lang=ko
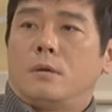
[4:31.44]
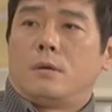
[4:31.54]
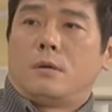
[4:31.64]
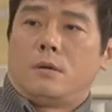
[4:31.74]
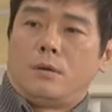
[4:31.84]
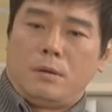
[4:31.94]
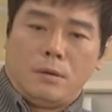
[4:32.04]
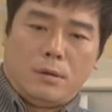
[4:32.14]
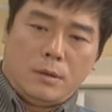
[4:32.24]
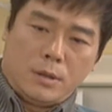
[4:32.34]
아휴,
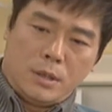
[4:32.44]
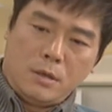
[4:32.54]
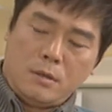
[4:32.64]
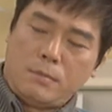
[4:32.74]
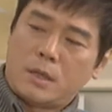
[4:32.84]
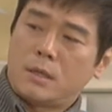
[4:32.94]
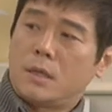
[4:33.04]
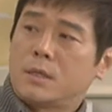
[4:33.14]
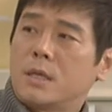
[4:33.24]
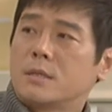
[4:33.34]
7년 밖에
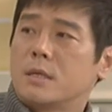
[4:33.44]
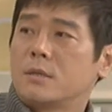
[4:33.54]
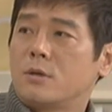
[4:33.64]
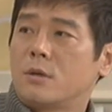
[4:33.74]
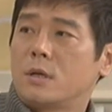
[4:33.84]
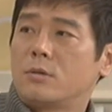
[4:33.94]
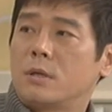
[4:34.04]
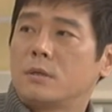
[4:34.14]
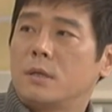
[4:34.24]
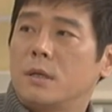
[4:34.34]
같이 안 산 선화도
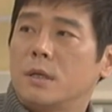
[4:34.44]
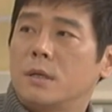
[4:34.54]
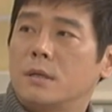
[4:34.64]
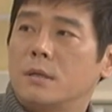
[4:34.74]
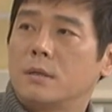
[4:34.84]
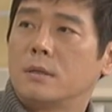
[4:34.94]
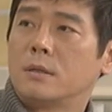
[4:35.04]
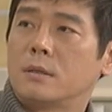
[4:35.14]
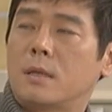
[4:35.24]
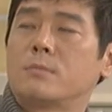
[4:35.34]
하는데
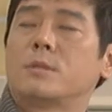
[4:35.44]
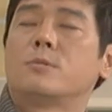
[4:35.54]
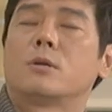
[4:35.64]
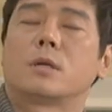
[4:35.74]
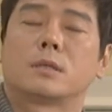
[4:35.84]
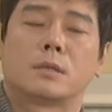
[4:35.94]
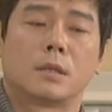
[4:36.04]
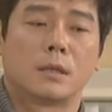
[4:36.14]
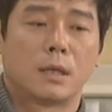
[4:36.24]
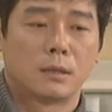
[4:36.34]
30년을 같이
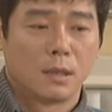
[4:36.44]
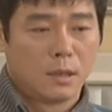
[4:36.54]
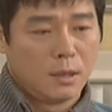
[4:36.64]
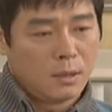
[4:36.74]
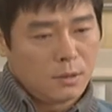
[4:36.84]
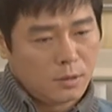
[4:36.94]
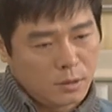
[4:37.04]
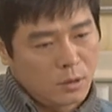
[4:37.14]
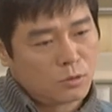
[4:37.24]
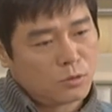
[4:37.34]
산 난 여태 것도